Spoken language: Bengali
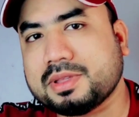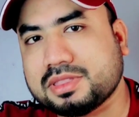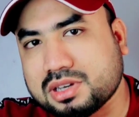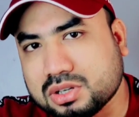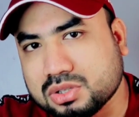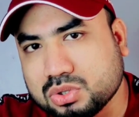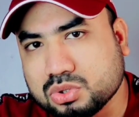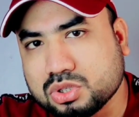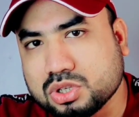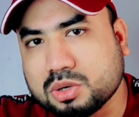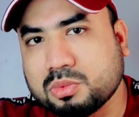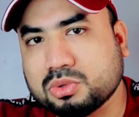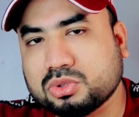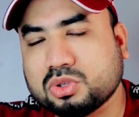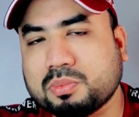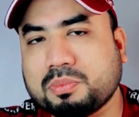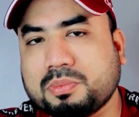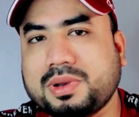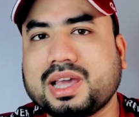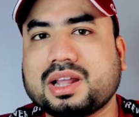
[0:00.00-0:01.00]
পেত্রথসের
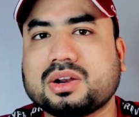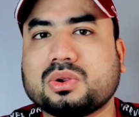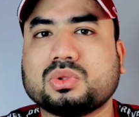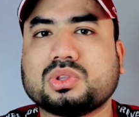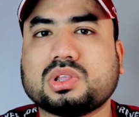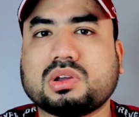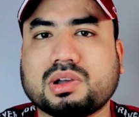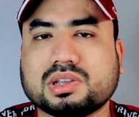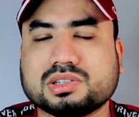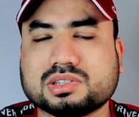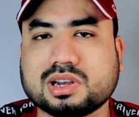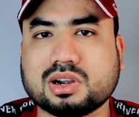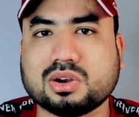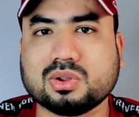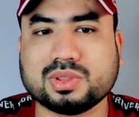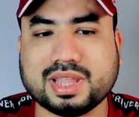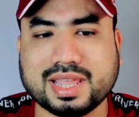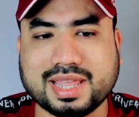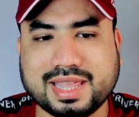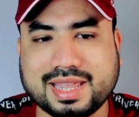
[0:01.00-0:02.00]
মতো প্লেয়ার কোথাও আশার
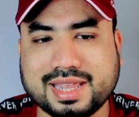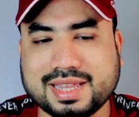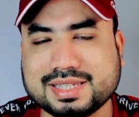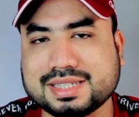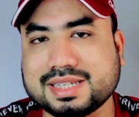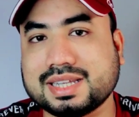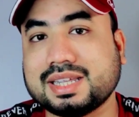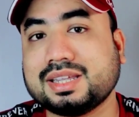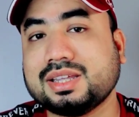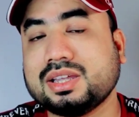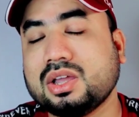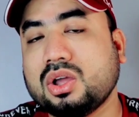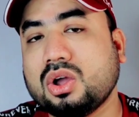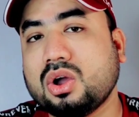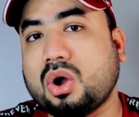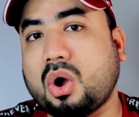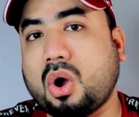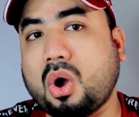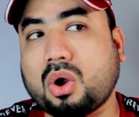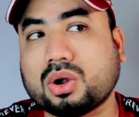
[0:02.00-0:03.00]
আলো দেখিয়েছে
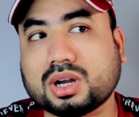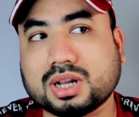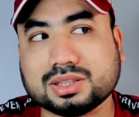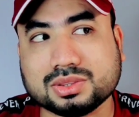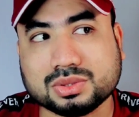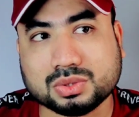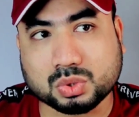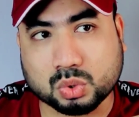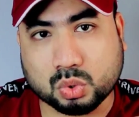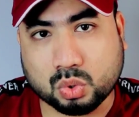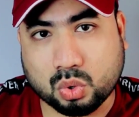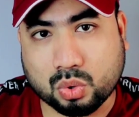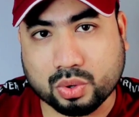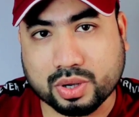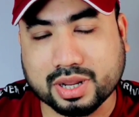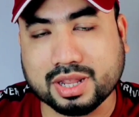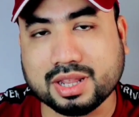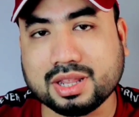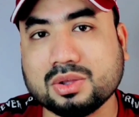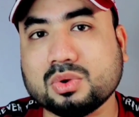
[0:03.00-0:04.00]
হঠাৎ
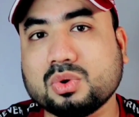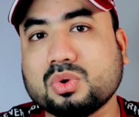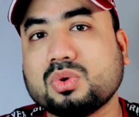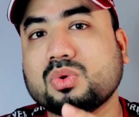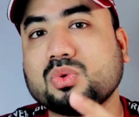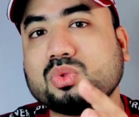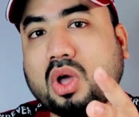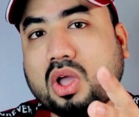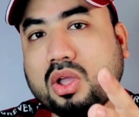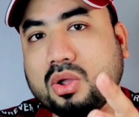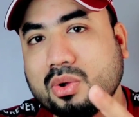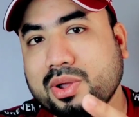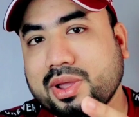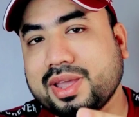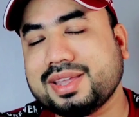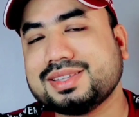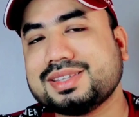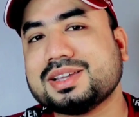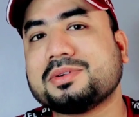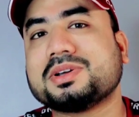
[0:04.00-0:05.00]
করে উদয়
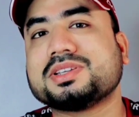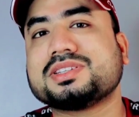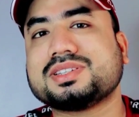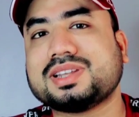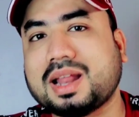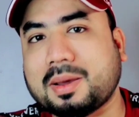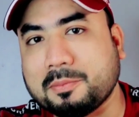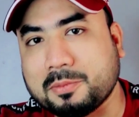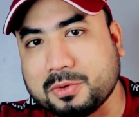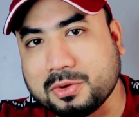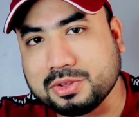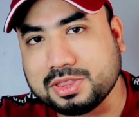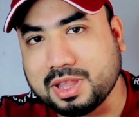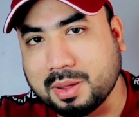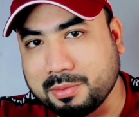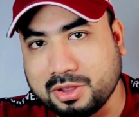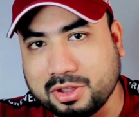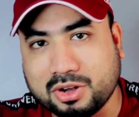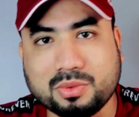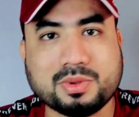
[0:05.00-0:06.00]
হয়ে যাওয়া স্লাভকো
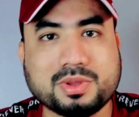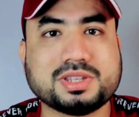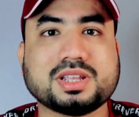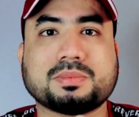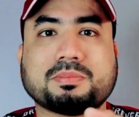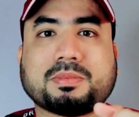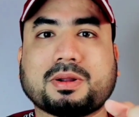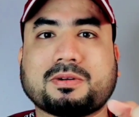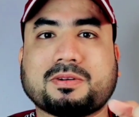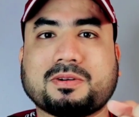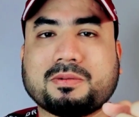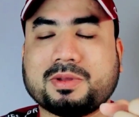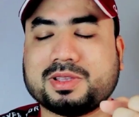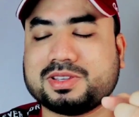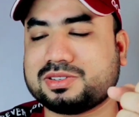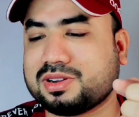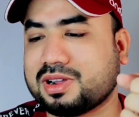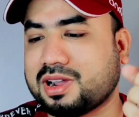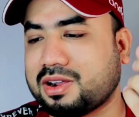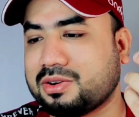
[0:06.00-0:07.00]
দামিয়ানোভিচের
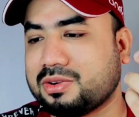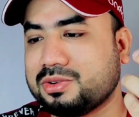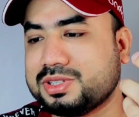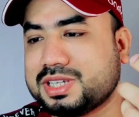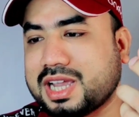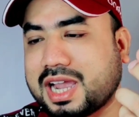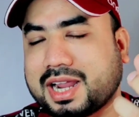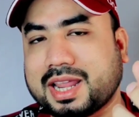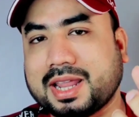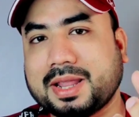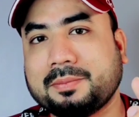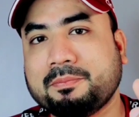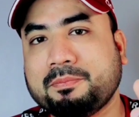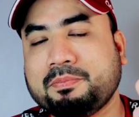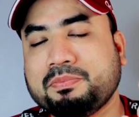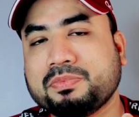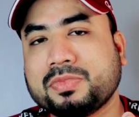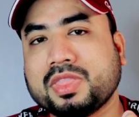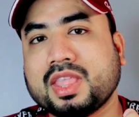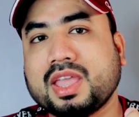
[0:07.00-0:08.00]
পারফরমেন্সটা কারণ যাকে
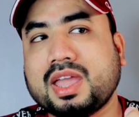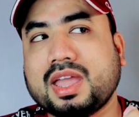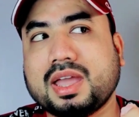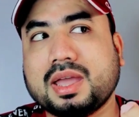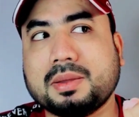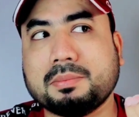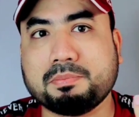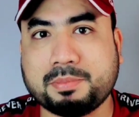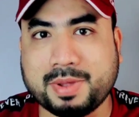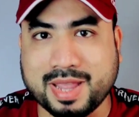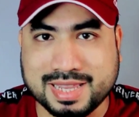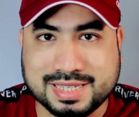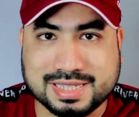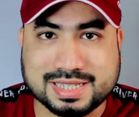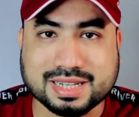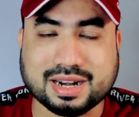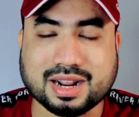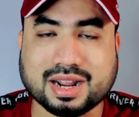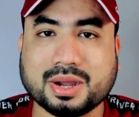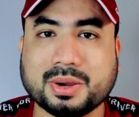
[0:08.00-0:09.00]

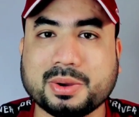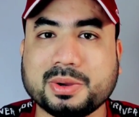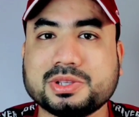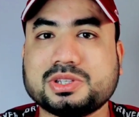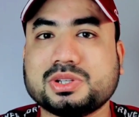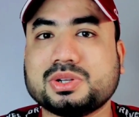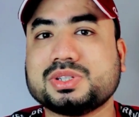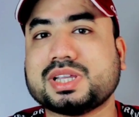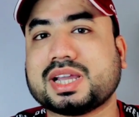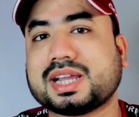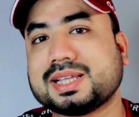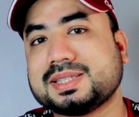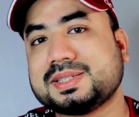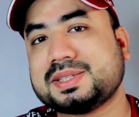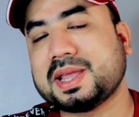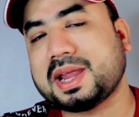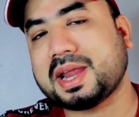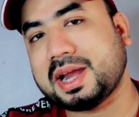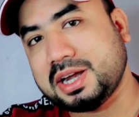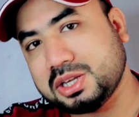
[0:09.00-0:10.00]
বেঞ্চে রাখা হয়েছিল যাকে
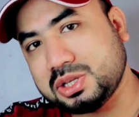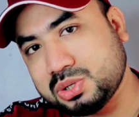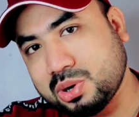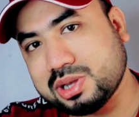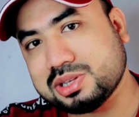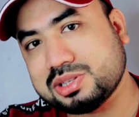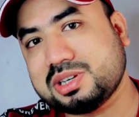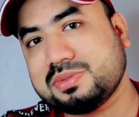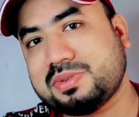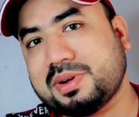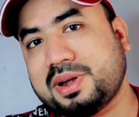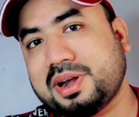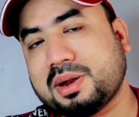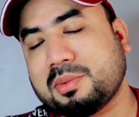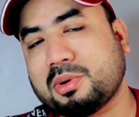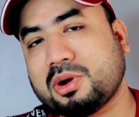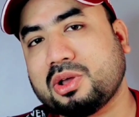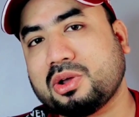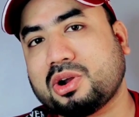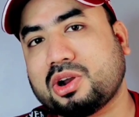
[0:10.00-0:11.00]
সেকেন্ড চয়েস
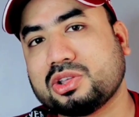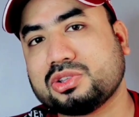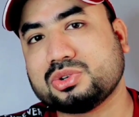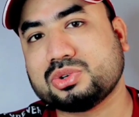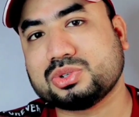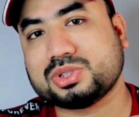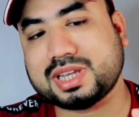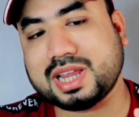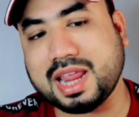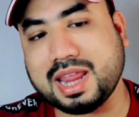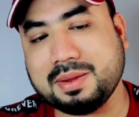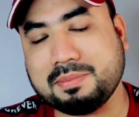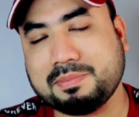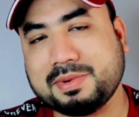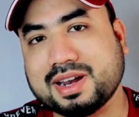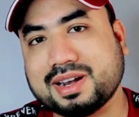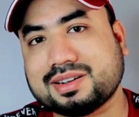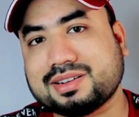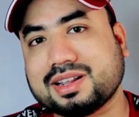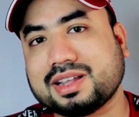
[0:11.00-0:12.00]
ডিফেন্ডার মনে করা ছিল সেই
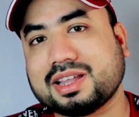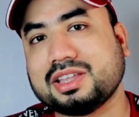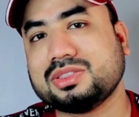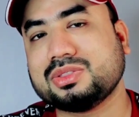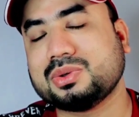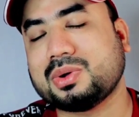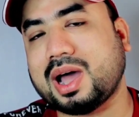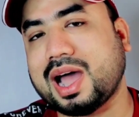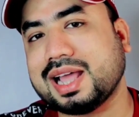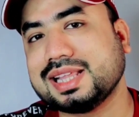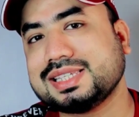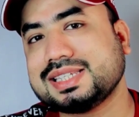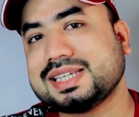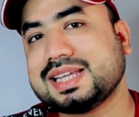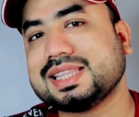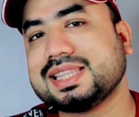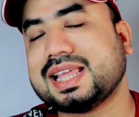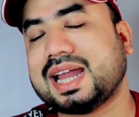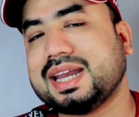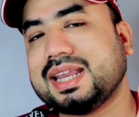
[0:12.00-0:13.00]
প্লেয়ারটা কিন্তু
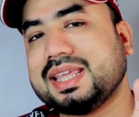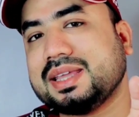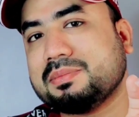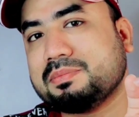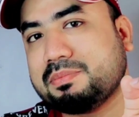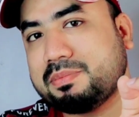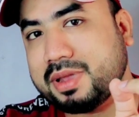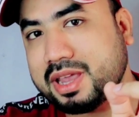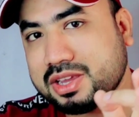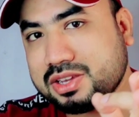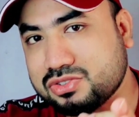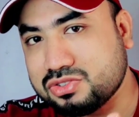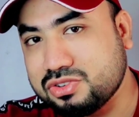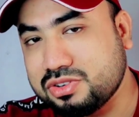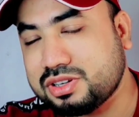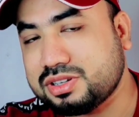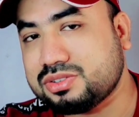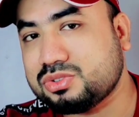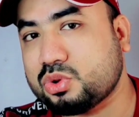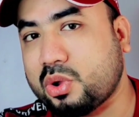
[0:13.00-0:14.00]
আজকে দাঁড়িয়ে বেস্ট
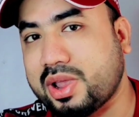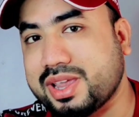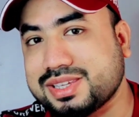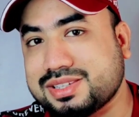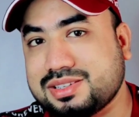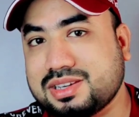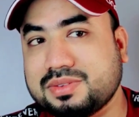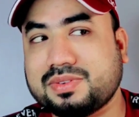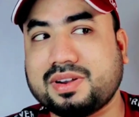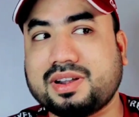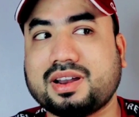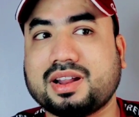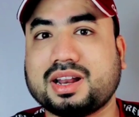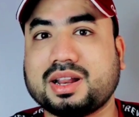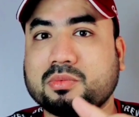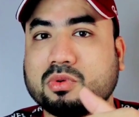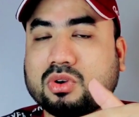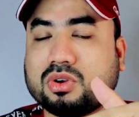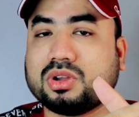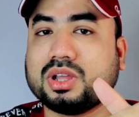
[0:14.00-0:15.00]
চয়েস ডিফেন্ডার
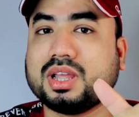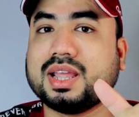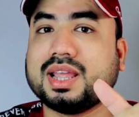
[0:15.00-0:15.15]
এবং